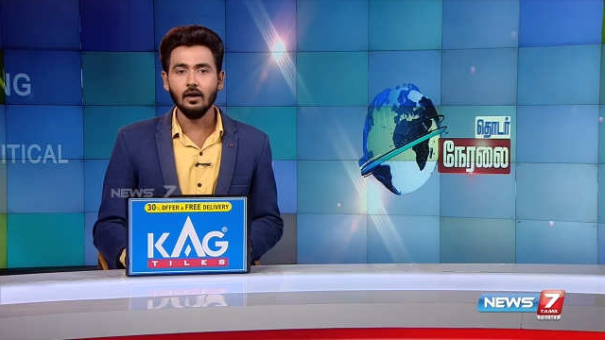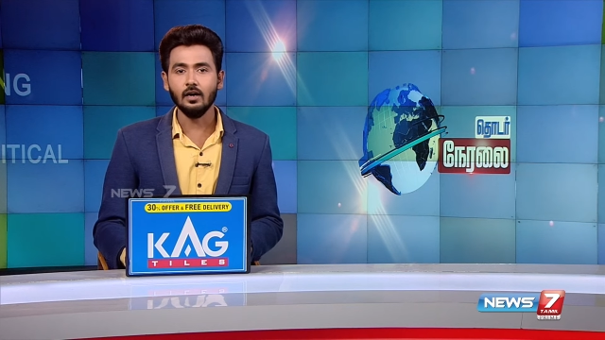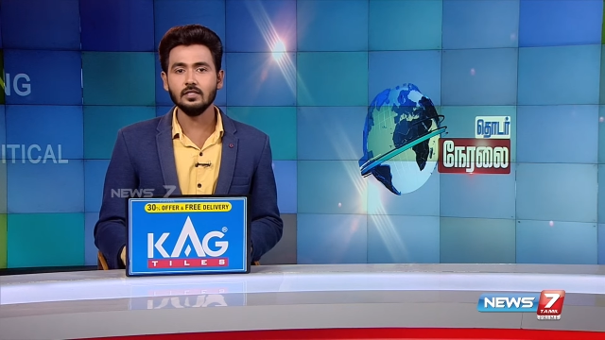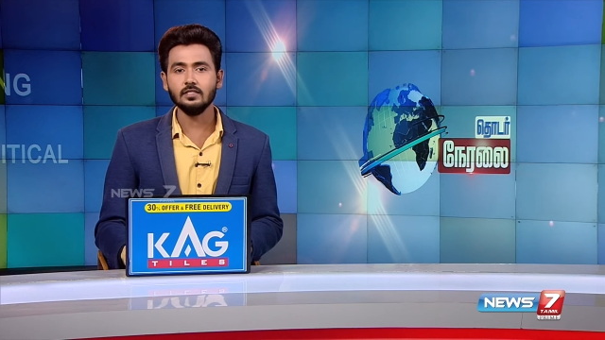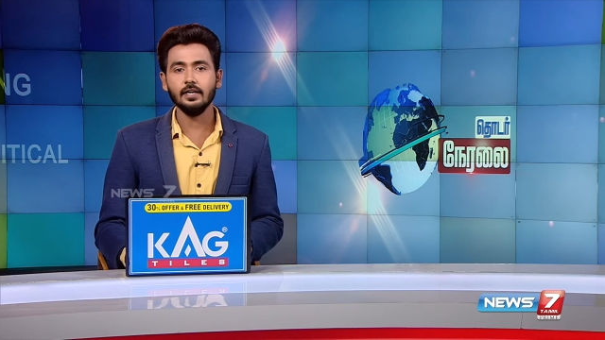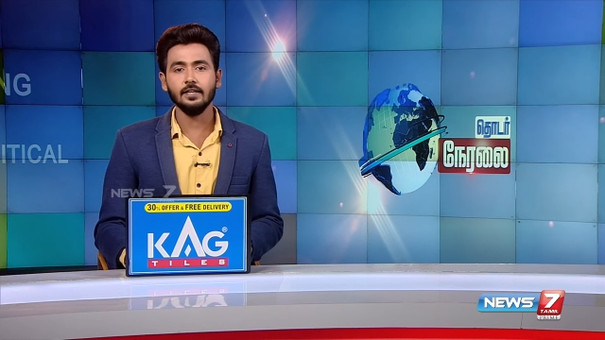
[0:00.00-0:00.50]

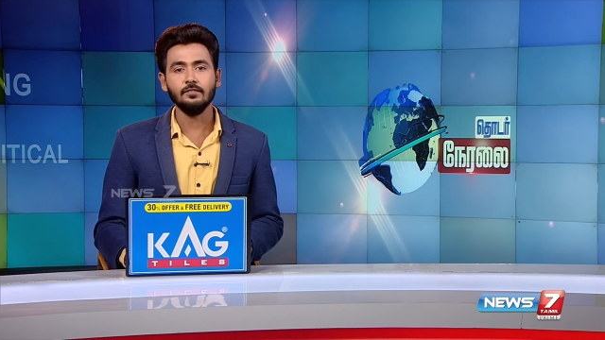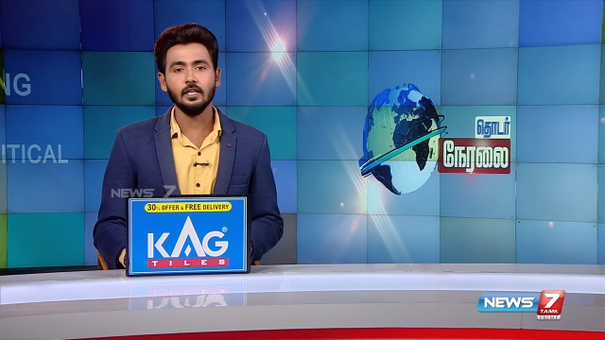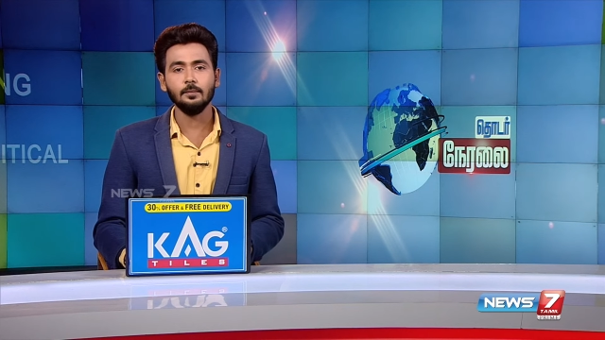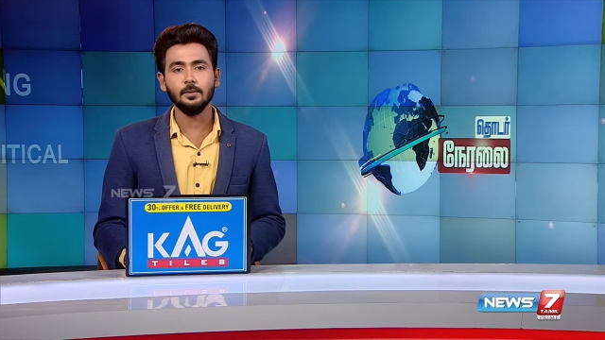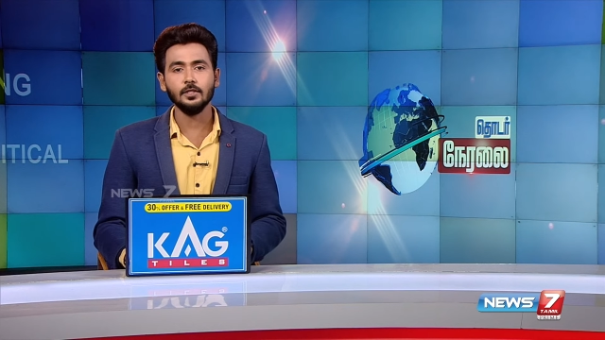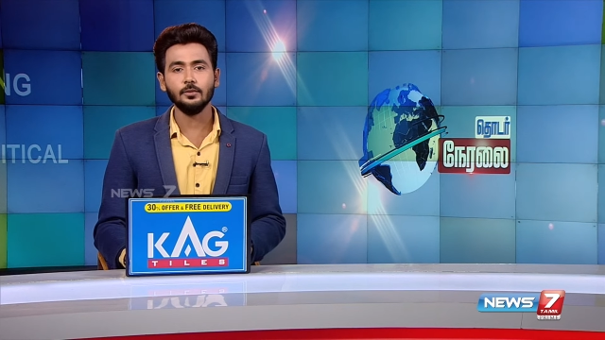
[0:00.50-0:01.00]
ஆற்றலை
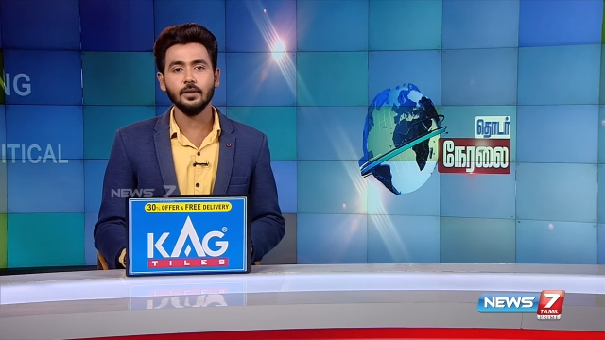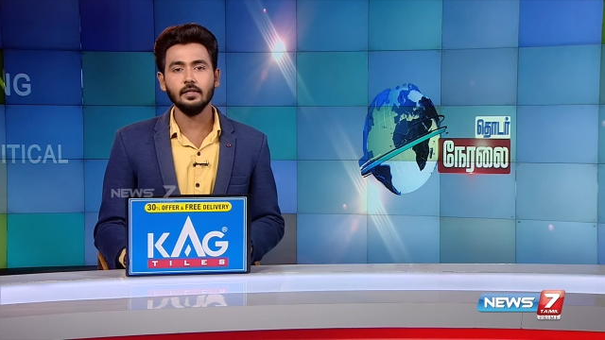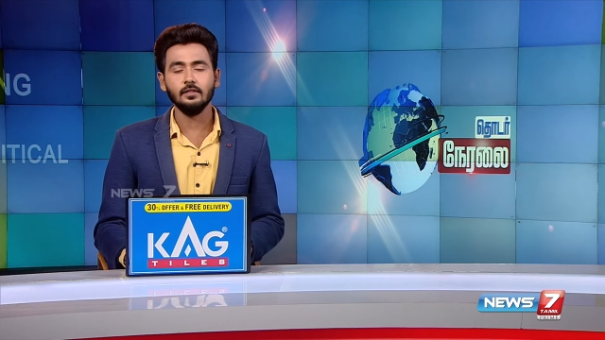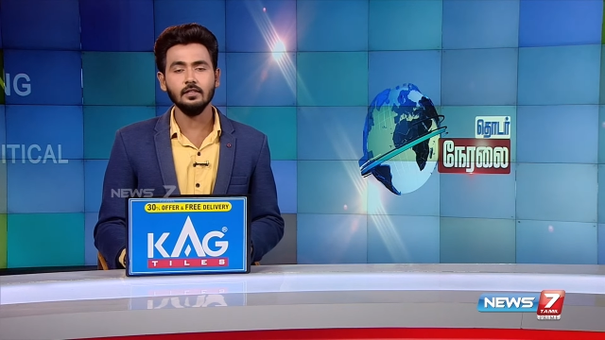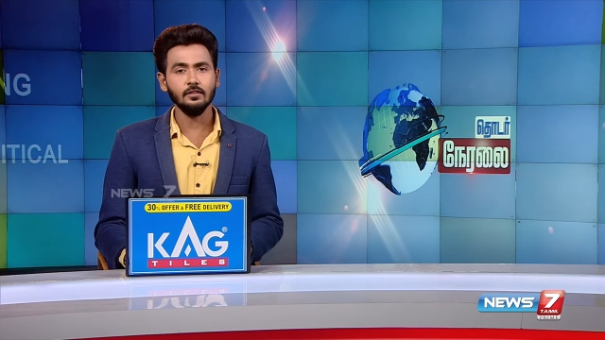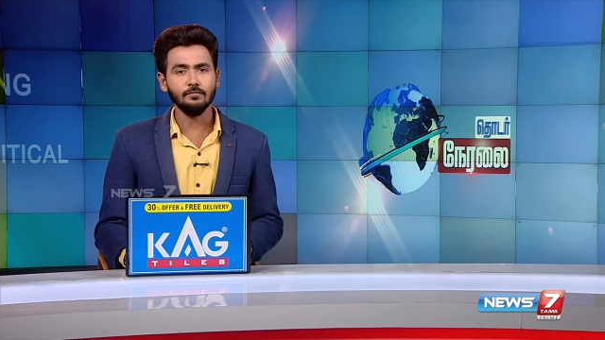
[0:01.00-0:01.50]
வளர்ப்பது
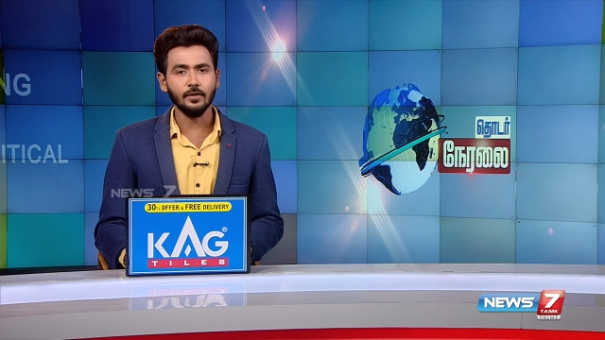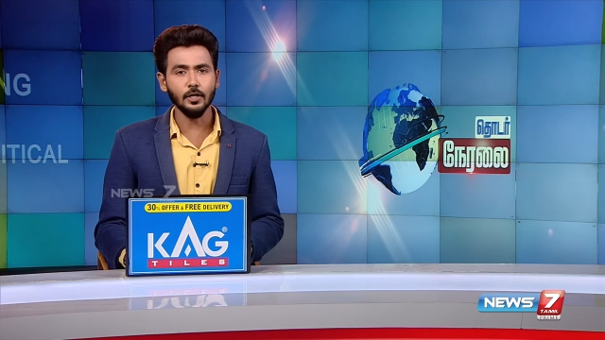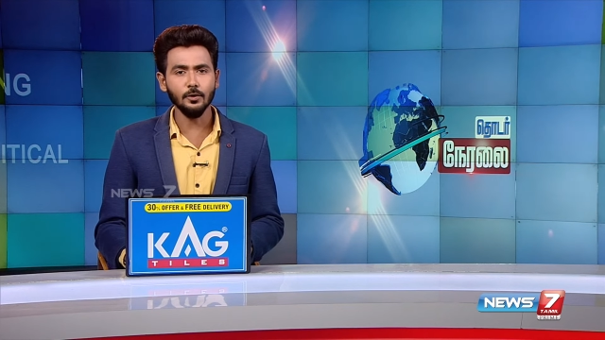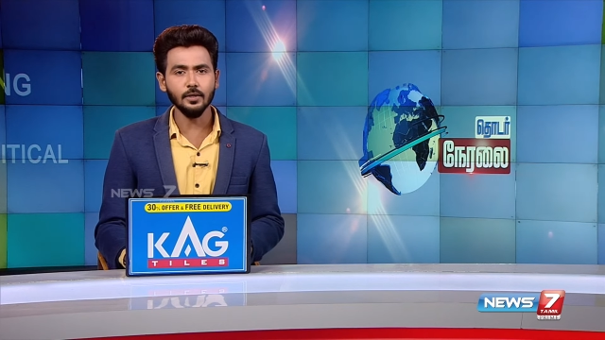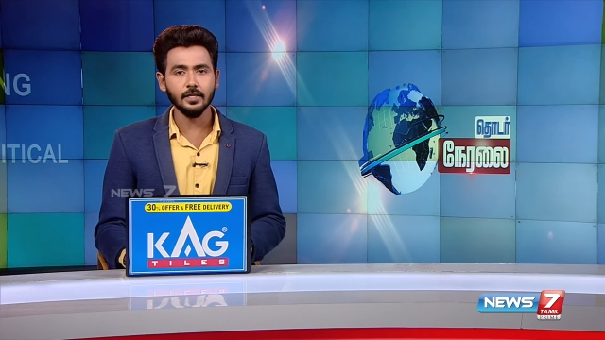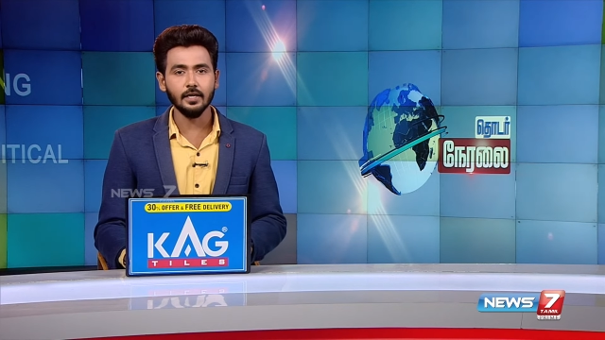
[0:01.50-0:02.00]
குறித்து
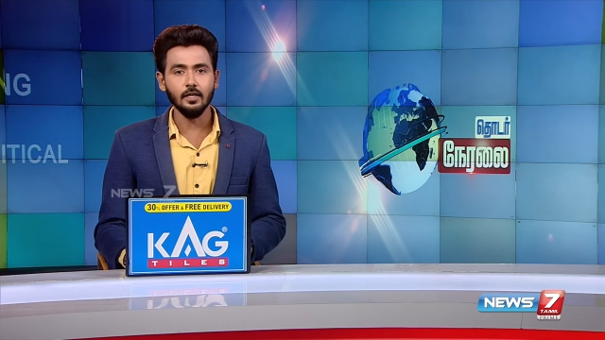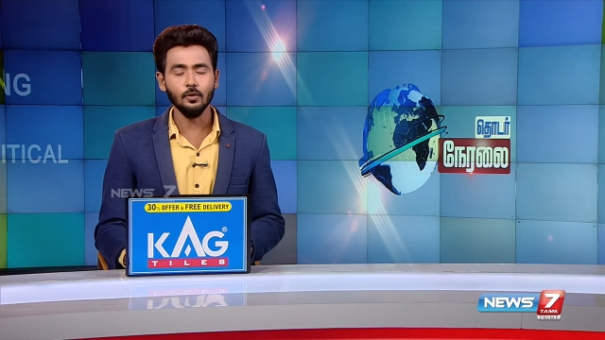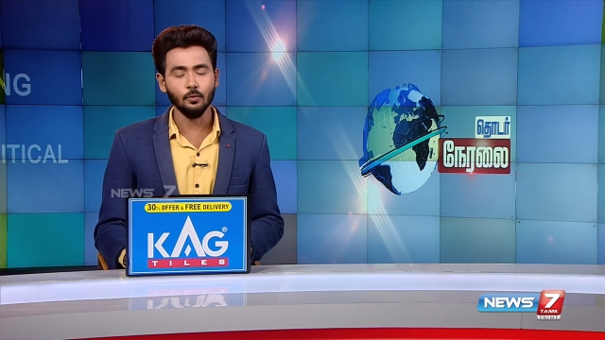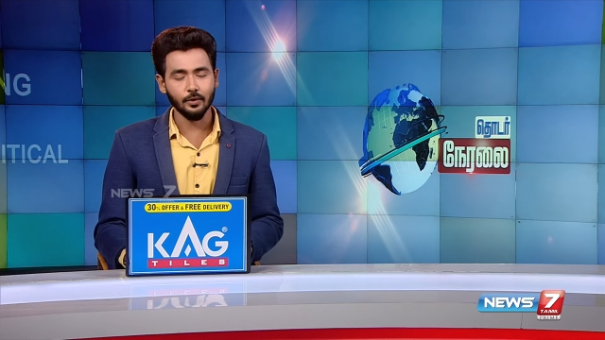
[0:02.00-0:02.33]
வல்லுநர்கள்